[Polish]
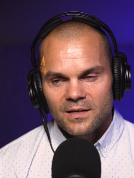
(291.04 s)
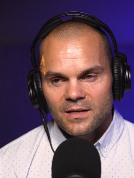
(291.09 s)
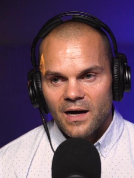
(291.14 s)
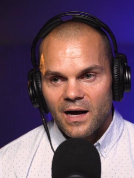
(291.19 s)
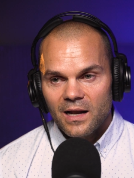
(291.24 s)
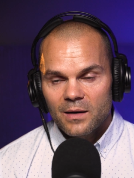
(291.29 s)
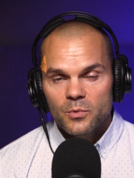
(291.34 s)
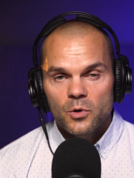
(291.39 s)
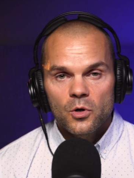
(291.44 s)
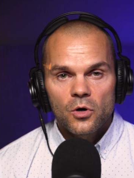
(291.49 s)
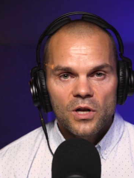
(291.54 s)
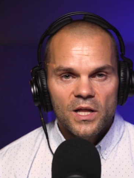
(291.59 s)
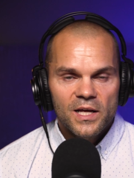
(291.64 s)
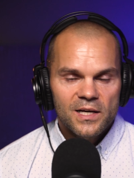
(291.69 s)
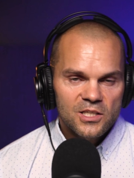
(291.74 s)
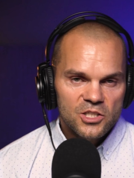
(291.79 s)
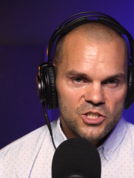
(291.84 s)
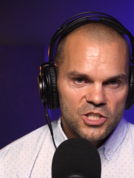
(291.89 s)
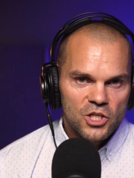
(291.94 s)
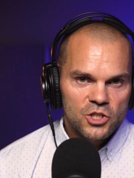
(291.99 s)
Ale było
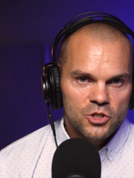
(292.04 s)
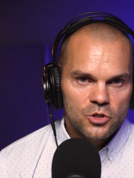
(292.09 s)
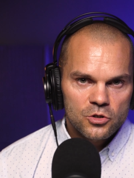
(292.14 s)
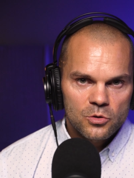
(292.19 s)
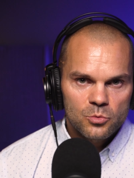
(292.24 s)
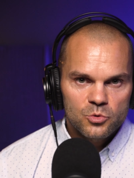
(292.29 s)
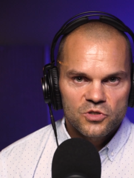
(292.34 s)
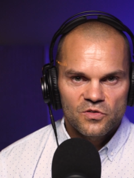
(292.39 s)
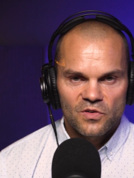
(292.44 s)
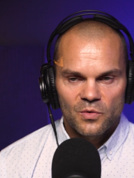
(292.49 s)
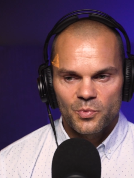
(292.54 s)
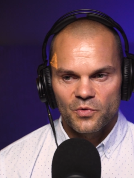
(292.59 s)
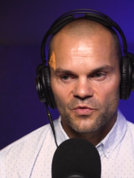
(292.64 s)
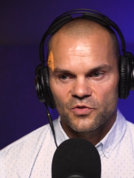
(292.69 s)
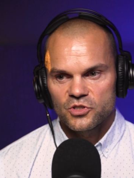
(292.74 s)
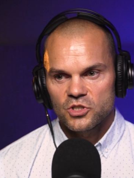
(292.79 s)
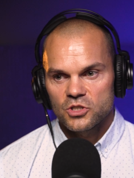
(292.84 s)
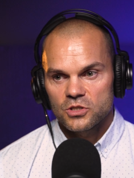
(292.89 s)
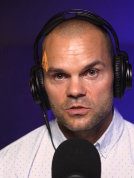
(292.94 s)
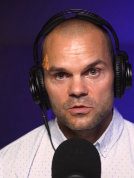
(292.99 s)
cholernie ciężko, to muszę wam
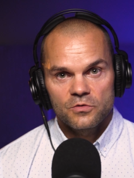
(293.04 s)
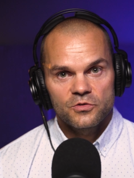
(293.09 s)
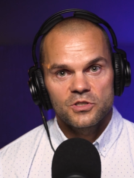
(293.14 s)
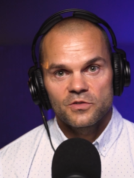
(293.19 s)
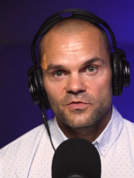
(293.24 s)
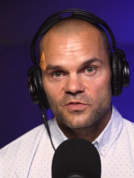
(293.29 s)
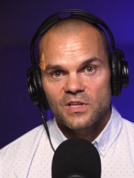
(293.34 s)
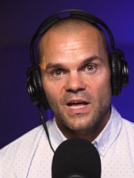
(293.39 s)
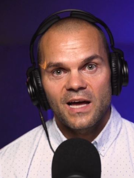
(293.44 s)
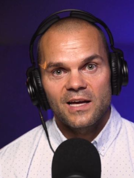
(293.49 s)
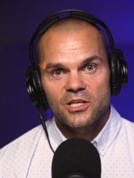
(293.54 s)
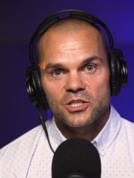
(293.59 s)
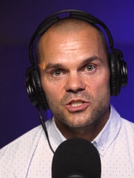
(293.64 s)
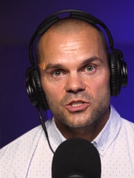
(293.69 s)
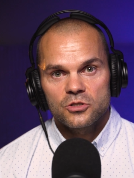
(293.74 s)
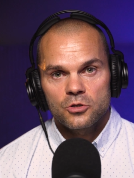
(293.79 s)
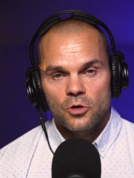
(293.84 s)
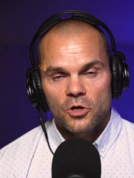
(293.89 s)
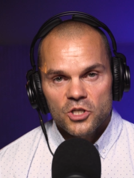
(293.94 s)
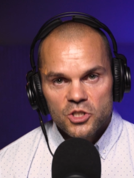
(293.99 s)
powiedzieć. I to się wydaje
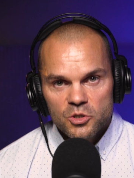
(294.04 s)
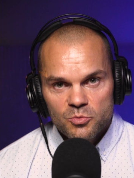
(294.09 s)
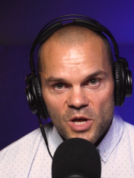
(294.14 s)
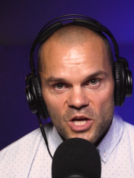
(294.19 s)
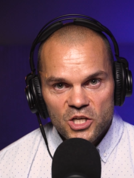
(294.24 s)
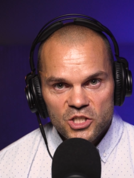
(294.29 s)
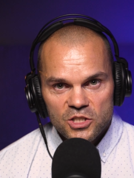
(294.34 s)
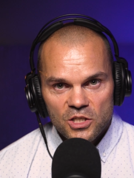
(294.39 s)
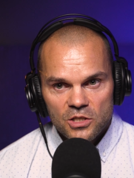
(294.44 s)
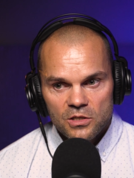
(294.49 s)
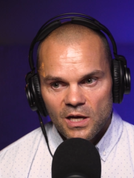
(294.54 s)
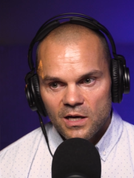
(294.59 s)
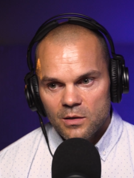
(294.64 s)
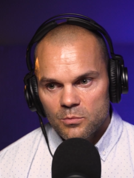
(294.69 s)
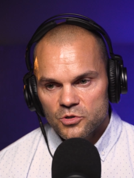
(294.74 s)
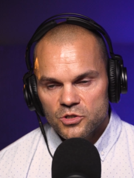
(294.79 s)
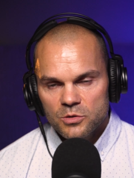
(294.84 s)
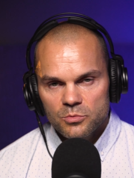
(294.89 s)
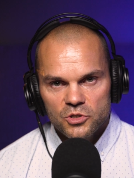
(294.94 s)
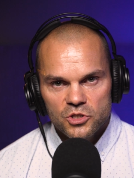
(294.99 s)
trochę śmieszne, jak
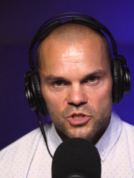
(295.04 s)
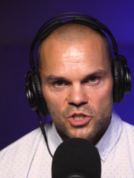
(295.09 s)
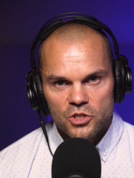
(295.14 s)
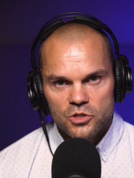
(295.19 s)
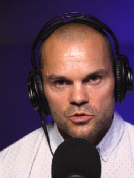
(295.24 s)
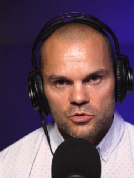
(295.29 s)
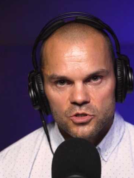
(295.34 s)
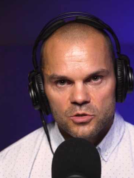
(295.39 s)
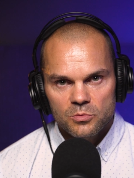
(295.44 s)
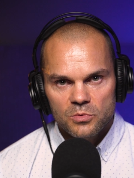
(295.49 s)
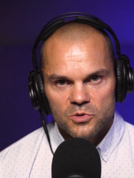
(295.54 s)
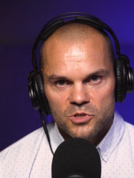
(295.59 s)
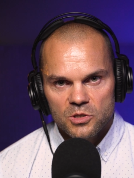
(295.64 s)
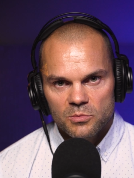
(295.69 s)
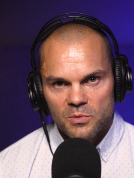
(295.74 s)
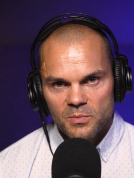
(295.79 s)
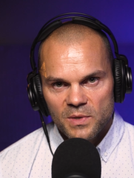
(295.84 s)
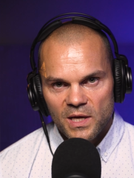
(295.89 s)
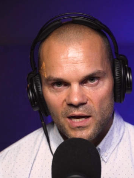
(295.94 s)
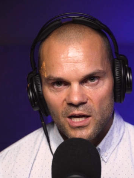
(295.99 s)
może być ciężko, żeby,
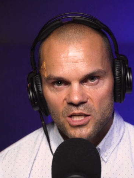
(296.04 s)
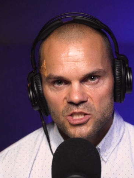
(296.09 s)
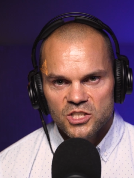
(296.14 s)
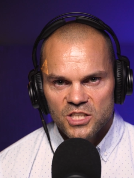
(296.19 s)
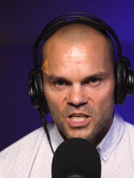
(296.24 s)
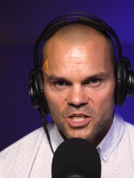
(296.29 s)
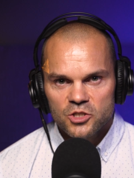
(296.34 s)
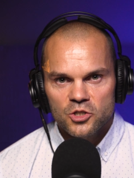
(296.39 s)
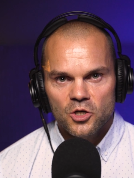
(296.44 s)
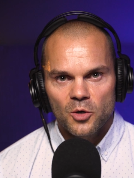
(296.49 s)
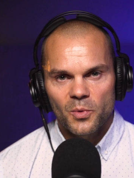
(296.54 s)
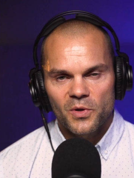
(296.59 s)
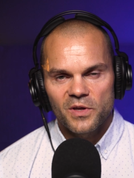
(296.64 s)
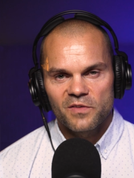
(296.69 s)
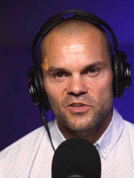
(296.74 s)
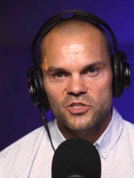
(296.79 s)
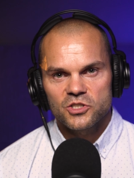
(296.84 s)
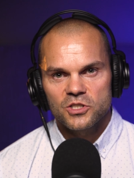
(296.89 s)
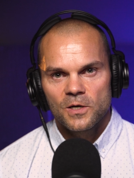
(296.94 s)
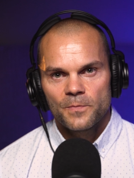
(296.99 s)
żeby biegać. Ciężko,
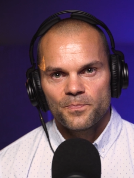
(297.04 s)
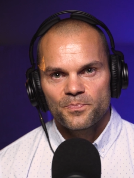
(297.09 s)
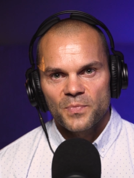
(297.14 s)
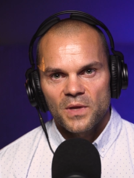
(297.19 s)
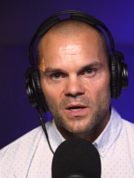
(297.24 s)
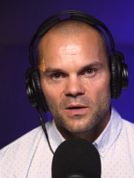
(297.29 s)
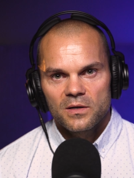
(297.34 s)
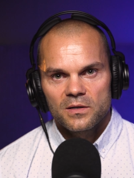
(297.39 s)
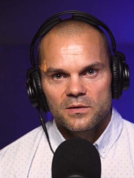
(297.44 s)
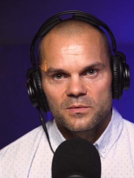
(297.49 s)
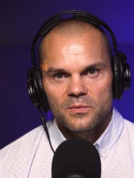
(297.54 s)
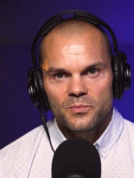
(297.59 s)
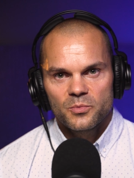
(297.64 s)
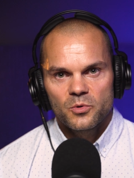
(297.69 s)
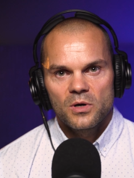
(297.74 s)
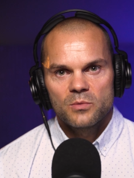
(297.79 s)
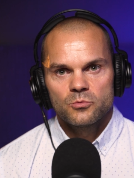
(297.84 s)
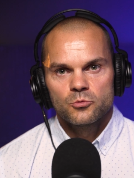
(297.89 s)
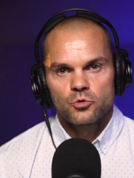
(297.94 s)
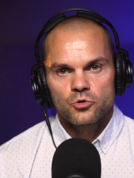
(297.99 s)
ponieważ y,
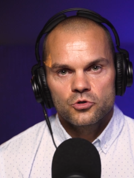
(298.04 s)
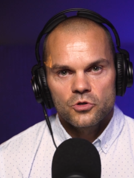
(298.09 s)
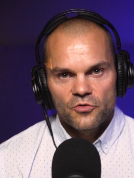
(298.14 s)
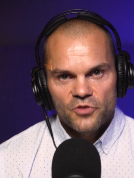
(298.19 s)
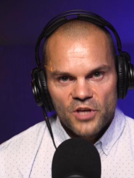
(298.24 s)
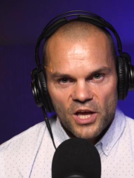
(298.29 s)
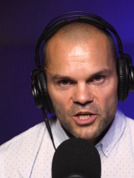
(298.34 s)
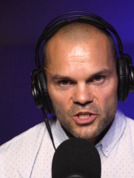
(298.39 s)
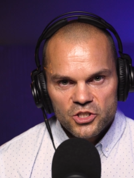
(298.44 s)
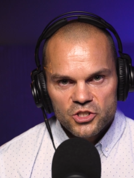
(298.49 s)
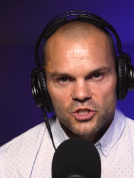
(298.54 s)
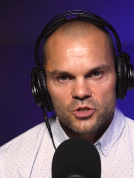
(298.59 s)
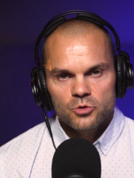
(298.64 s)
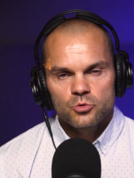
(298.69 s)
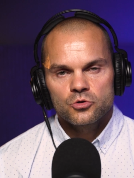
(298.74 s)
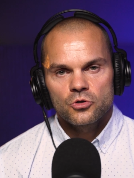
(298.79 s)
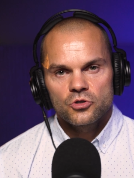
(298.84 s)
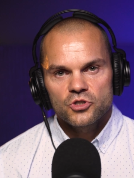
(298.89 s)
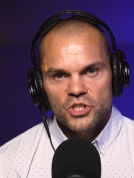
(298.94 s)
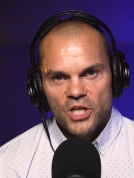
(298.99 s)
byłem dużo większy,
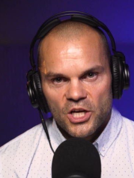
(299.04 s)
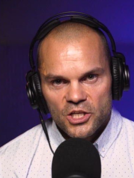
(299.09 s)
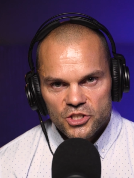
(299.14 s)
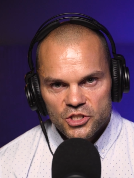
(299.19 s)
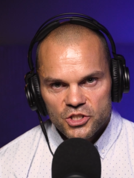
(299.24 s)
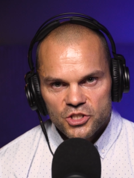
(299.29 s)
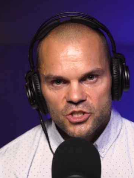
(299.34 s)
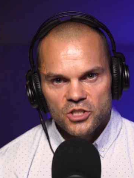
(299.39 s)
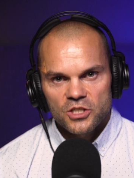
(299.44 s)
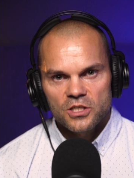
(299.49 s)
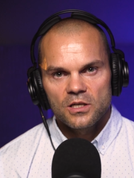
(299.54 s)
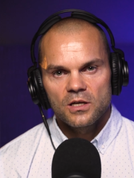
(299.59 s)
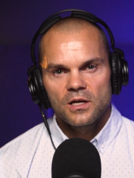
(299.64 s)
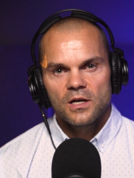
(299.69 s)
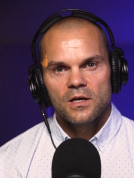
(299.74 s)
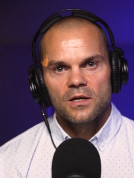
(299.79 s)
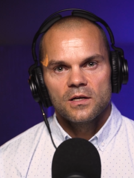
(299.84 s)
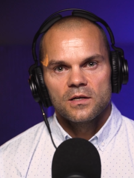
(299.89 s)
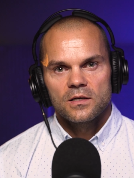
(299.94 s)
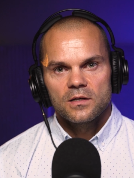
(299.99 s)
dużo cięższy,
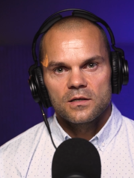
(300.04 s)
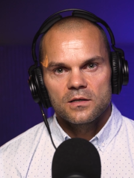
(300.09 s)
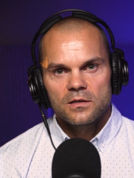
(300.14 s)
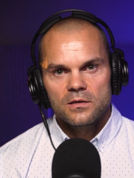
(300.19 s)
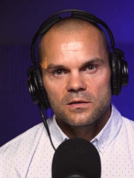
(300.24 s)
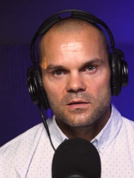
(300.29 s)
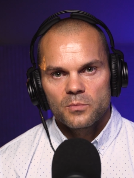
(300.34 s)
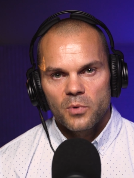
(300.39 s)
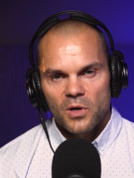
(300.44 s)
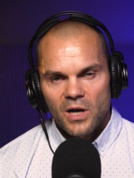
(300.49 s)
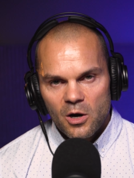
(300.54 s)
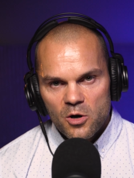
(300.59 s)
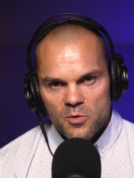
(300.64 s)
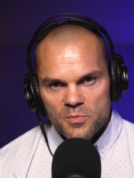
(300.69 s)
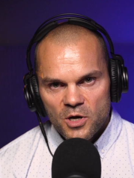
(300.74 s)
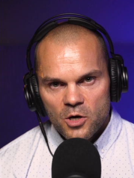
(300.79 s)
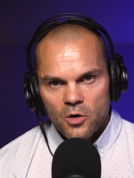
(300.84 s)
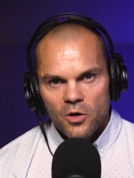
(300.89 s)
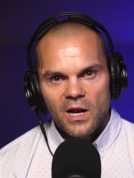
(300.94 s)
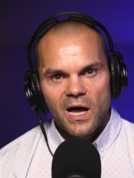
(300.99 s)
y, bolały
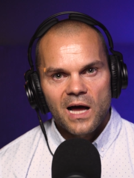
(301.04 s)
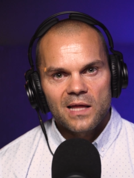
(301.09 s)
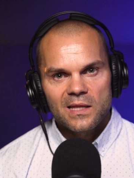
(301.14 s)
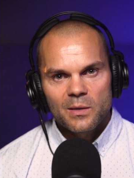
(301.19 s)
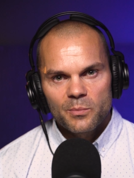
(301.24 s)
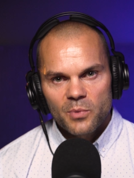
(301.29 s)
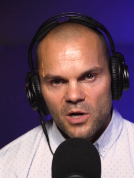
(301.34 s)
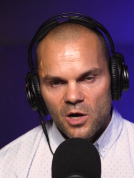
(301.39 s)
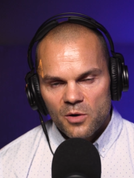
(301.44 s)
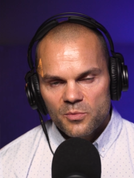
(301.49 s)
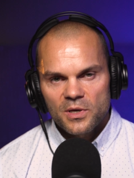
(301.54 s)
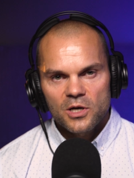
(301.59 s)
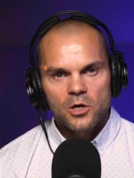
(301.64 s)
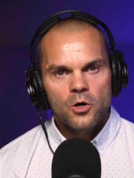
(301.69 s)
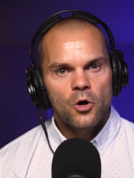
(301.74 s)
mnie kolana, bolały mnie